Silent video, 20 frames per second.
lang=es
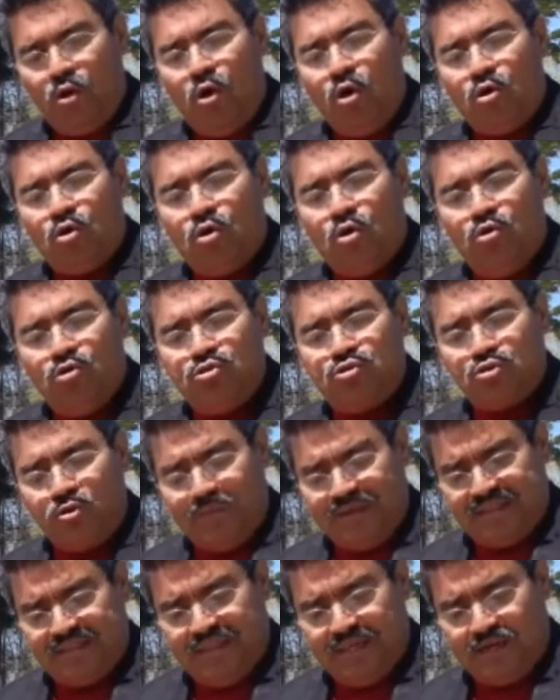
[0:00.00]
o con
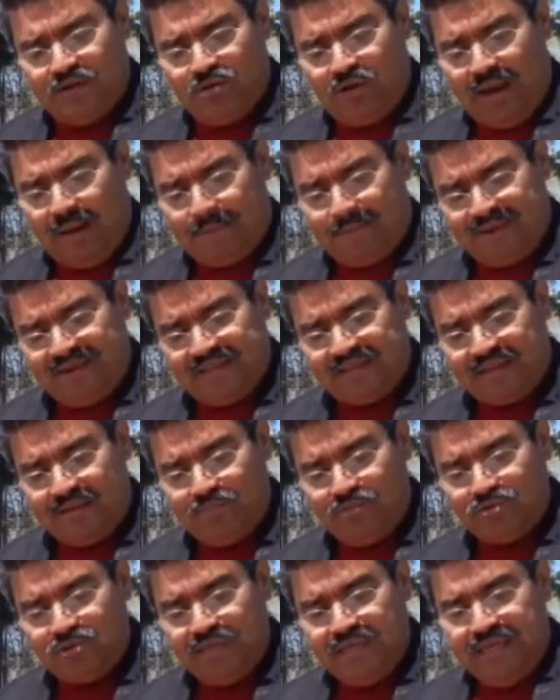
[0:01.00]
someternos a
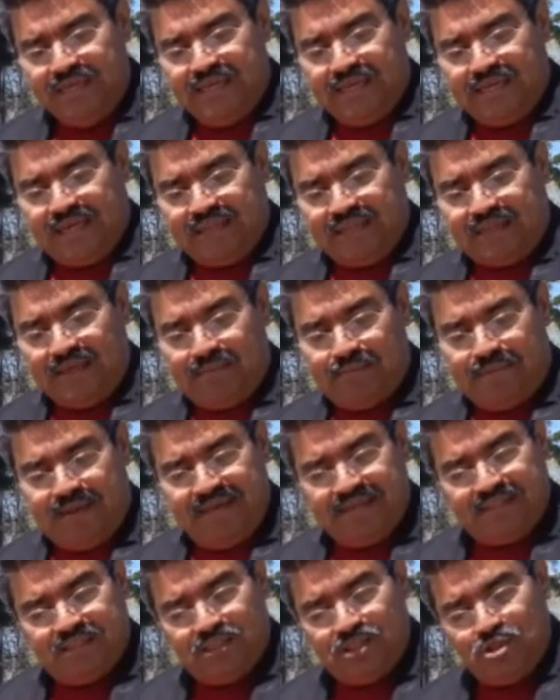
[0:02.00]
préstamos que tal
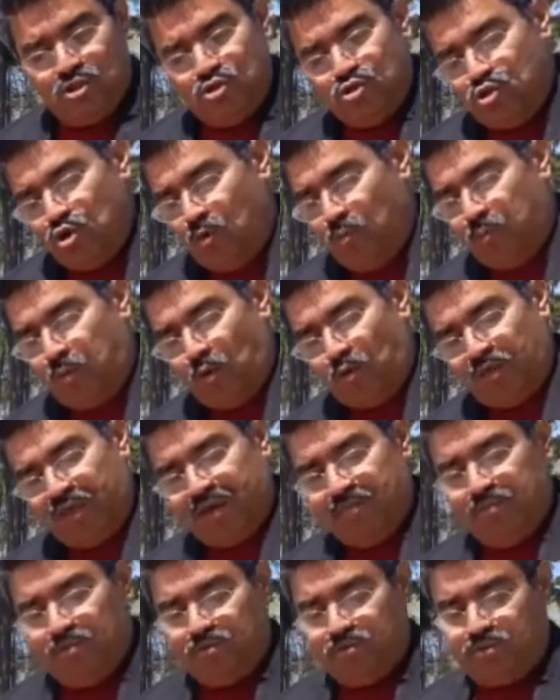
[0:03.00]
vez no
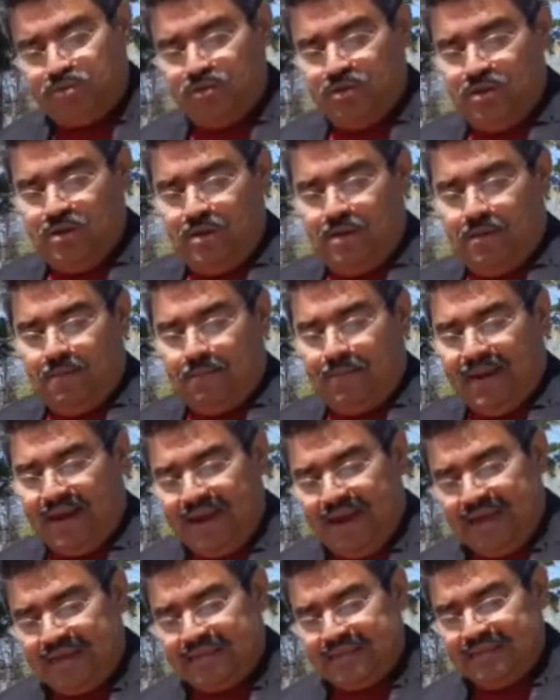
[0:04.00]
podemos
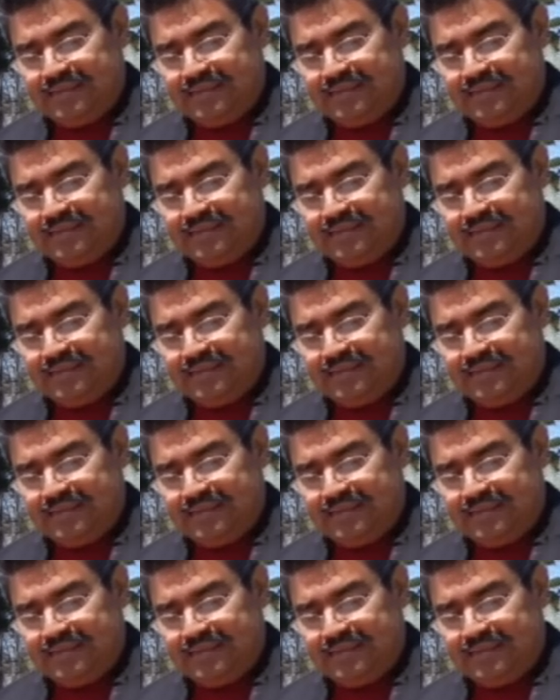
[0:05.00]
pagar.